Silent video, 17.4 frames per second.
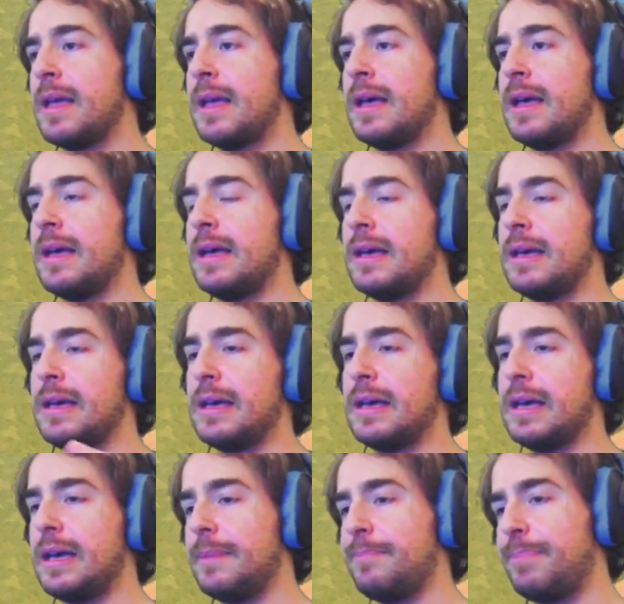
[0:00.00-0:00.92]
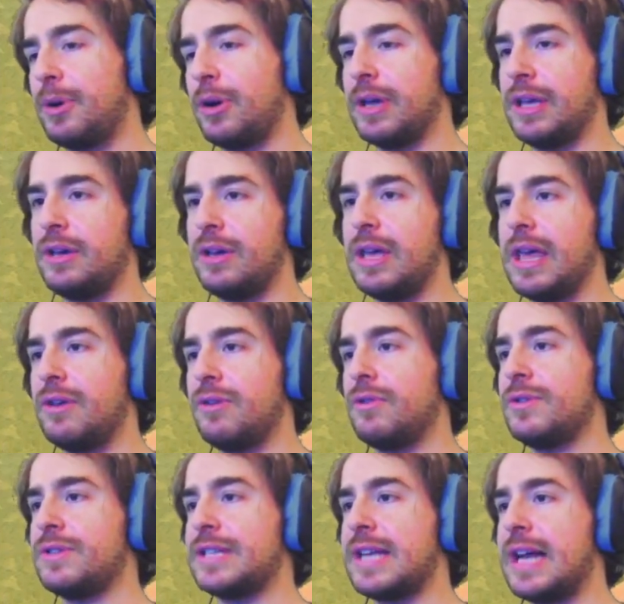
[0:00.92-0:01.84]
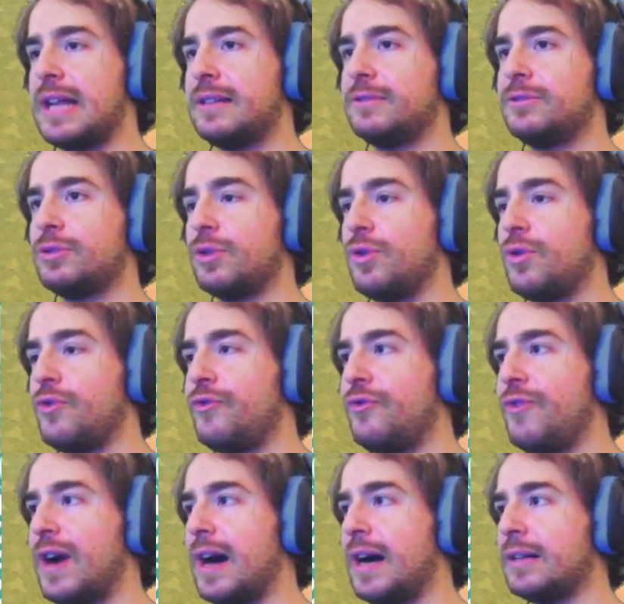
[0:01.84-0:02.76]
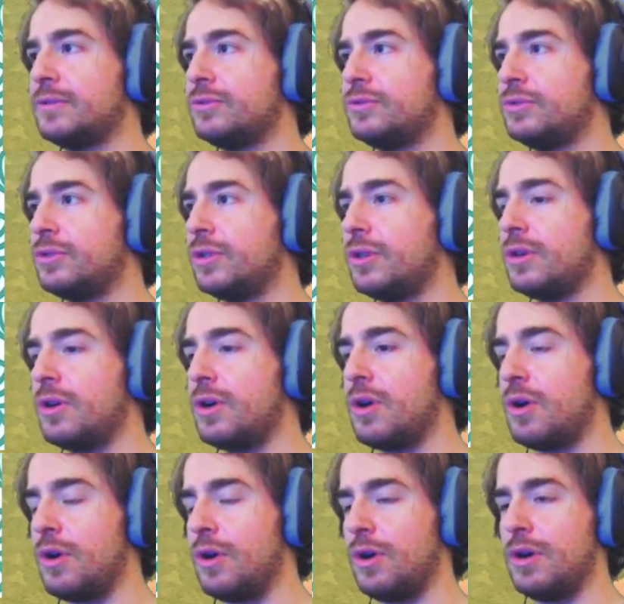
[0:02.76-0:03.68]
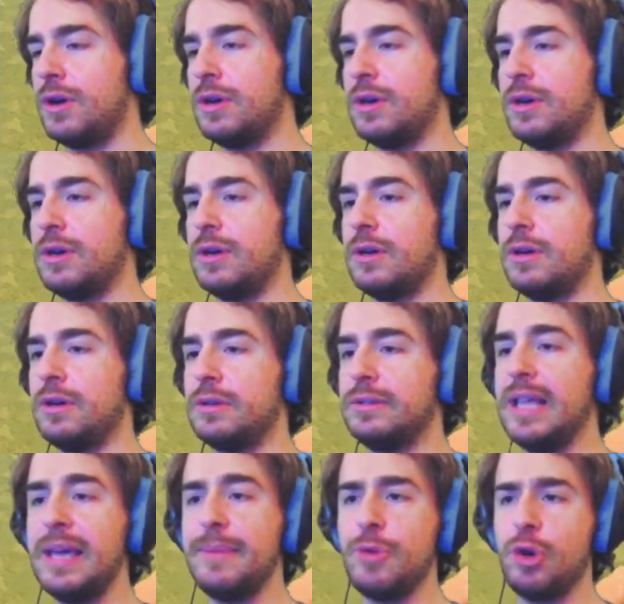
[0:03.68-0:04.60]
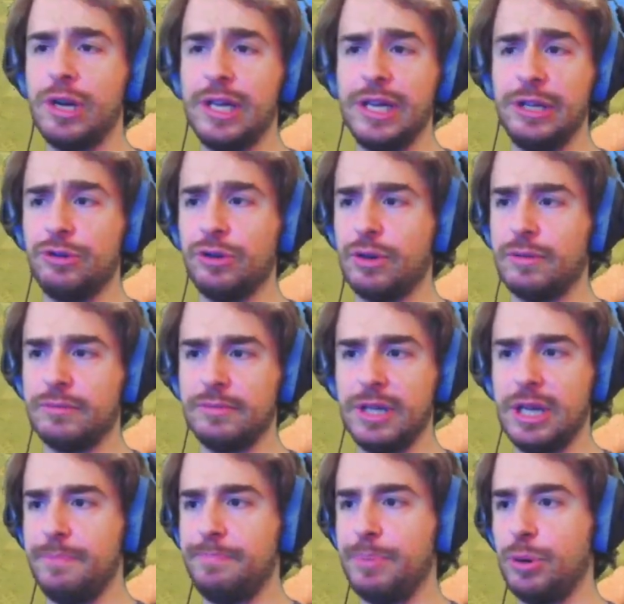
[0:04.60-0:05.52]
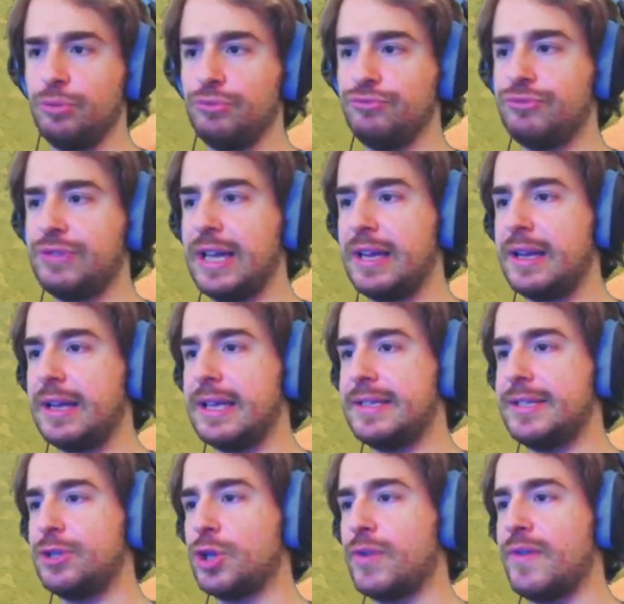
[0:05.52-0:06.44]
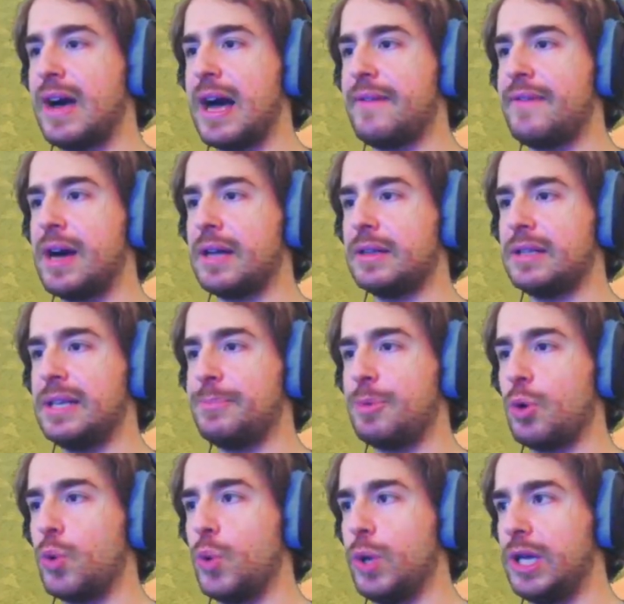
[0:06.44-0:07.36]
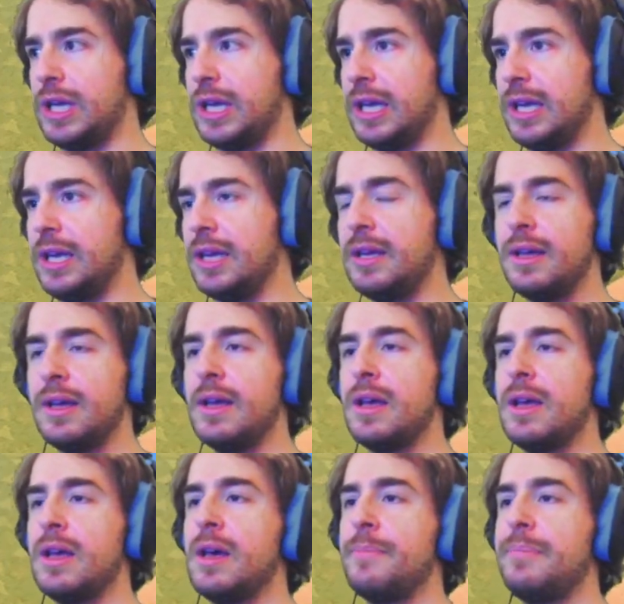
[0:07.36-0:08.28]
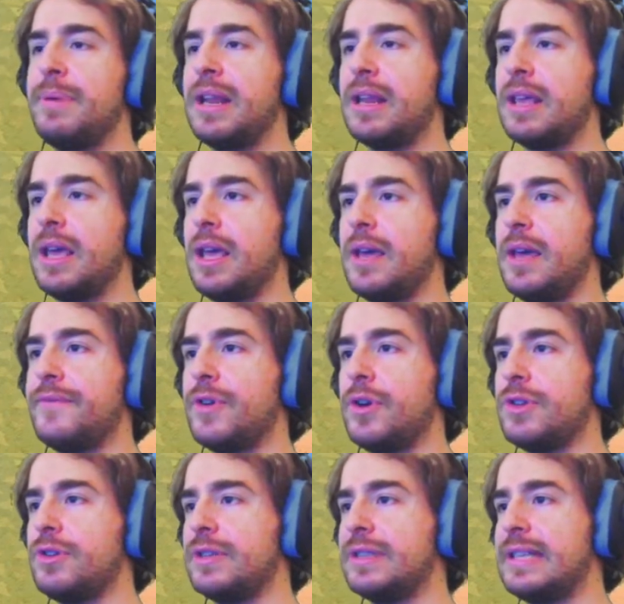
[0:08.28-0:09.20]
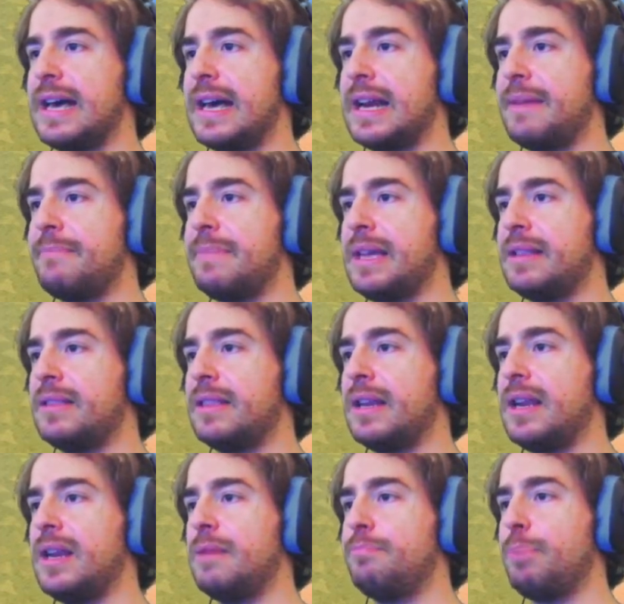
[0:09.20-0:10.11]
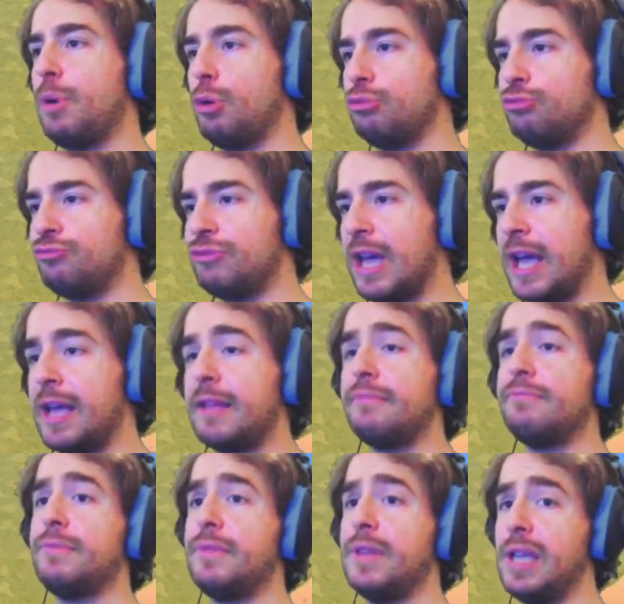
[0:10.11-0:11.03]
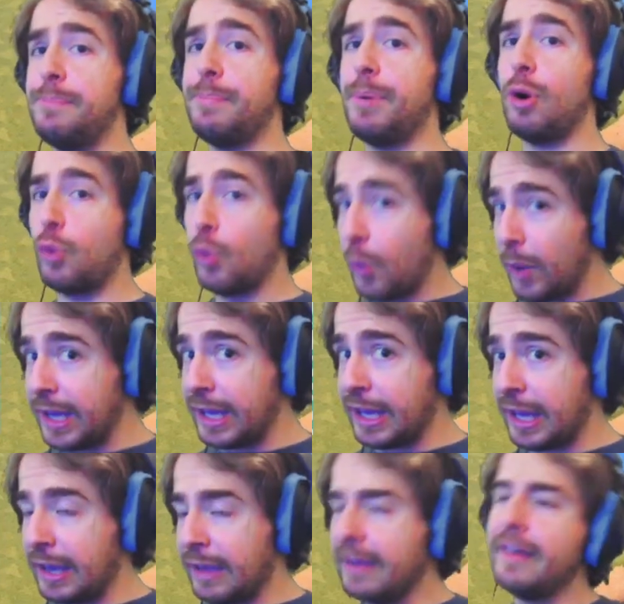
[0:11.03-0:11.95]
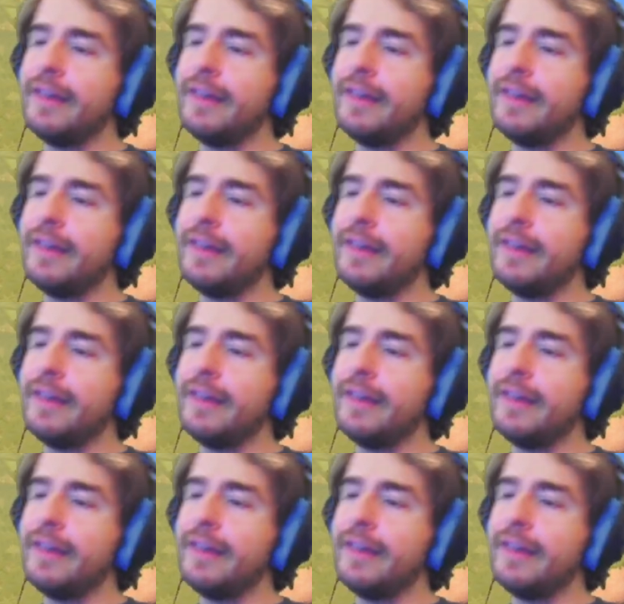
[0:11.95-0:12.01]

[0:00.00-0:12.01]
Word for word: Eh, poi che cos'altro ho fatto? Ho eh, demolito il ponte che si trovava tipo qui perché voglio andare a mettere il ponte tipo qui.